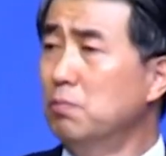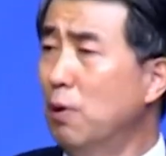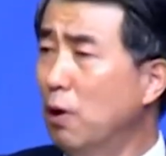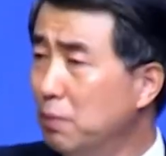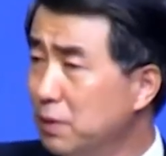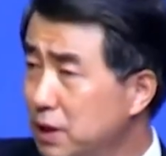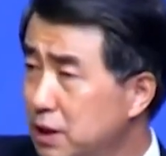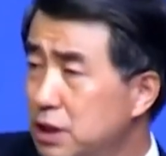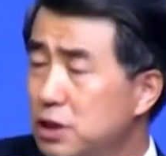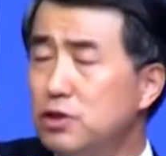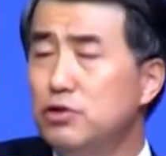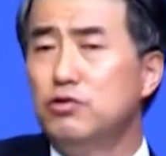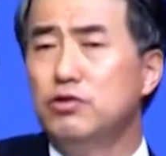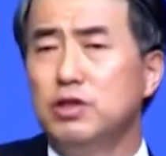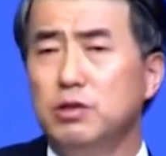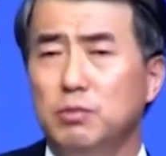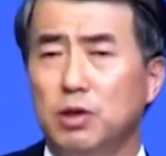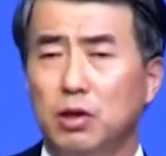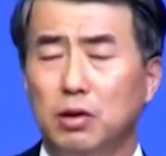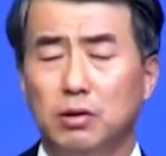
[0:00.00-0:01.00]
법이
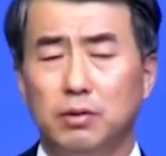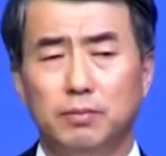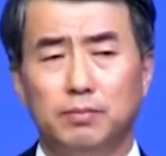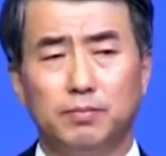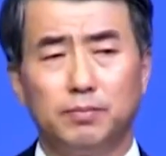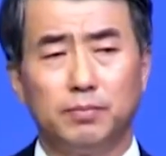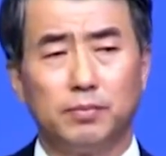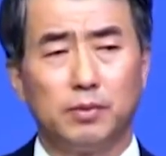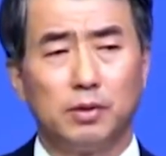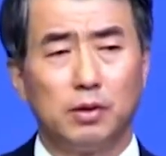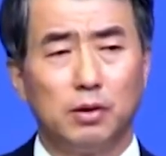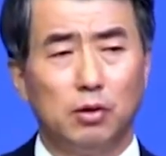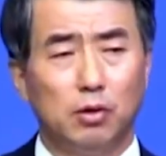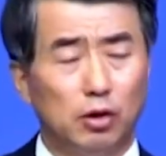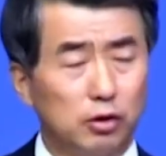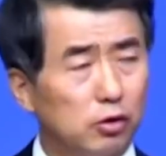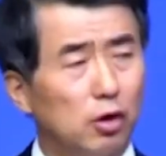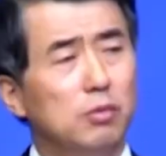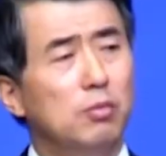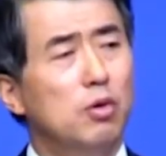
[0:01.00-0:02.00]
기준이며,
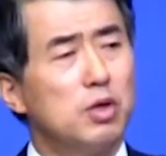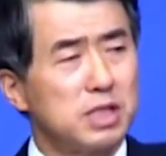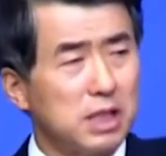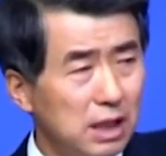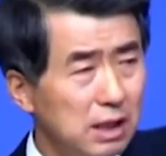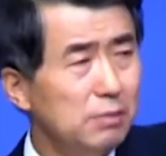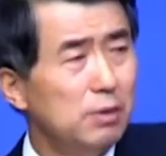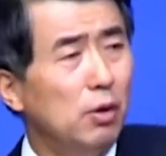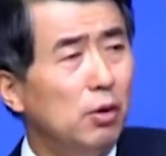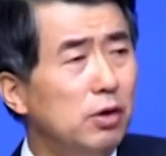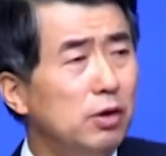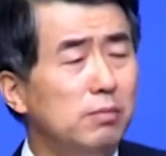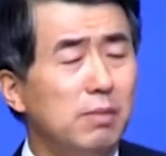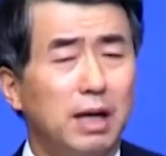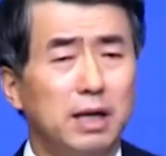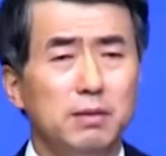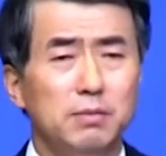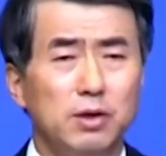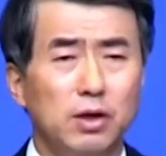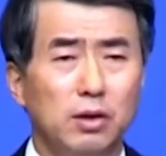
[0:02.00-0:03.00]
어떤 목사님이 옳은
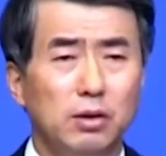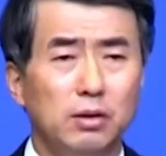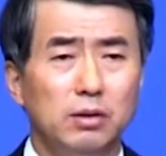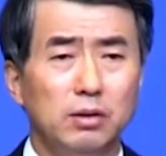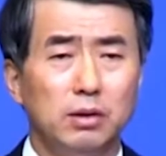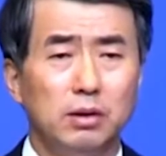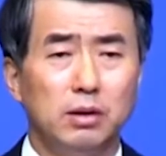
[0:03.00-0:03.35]
말이며,